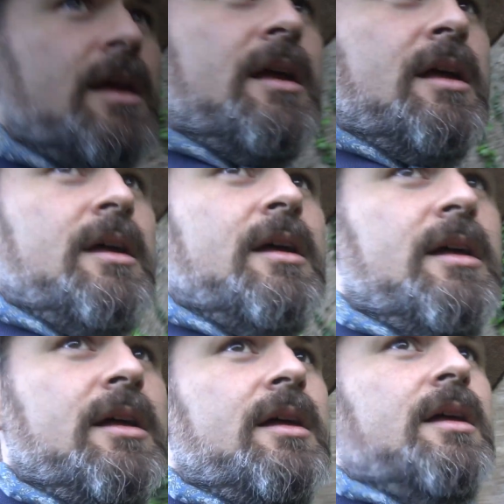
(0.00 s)
al 100% che
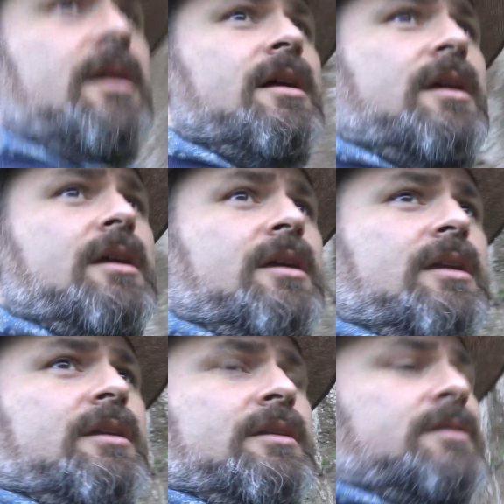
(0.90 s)
sono necropoli etrusche.
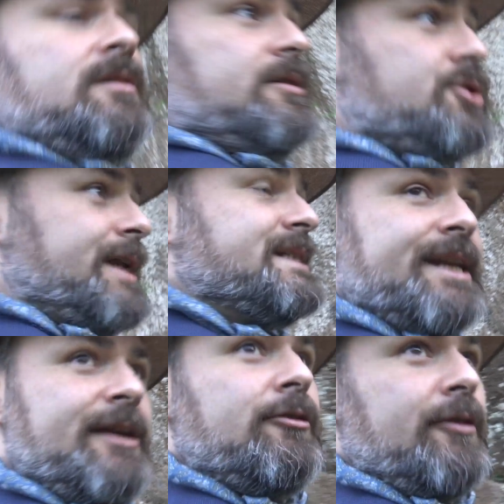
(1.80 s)
C'era
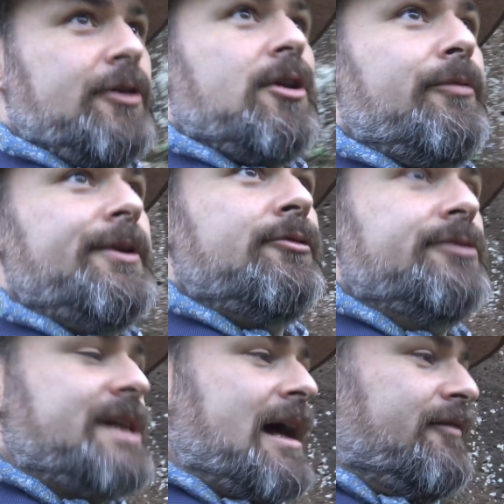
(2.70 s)
scritto necropoli
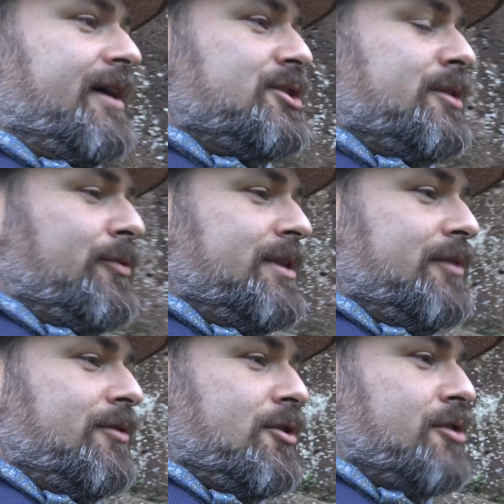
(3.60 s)
etrusca, Vera ci puoi
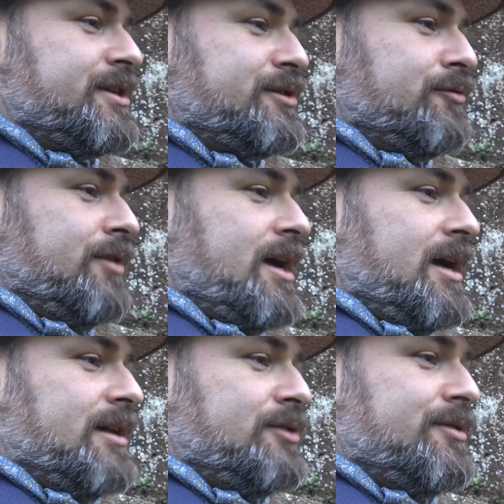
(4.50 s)
dire qualcosa
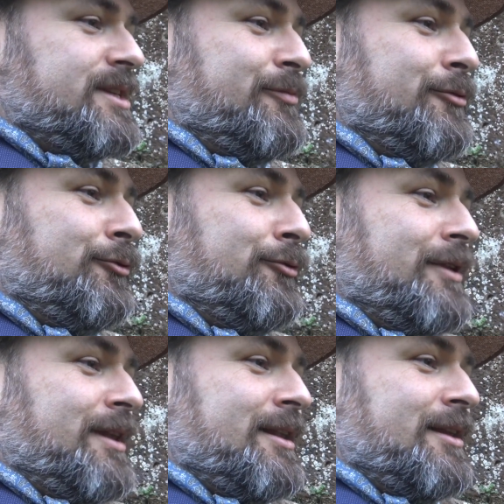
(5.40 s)
sulla, sulle
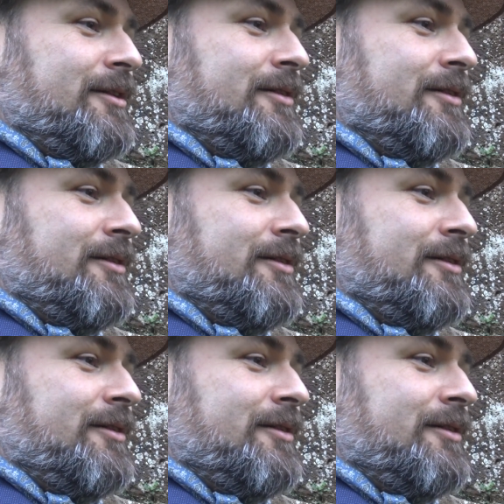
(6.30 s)
sepolture? Sulle delle...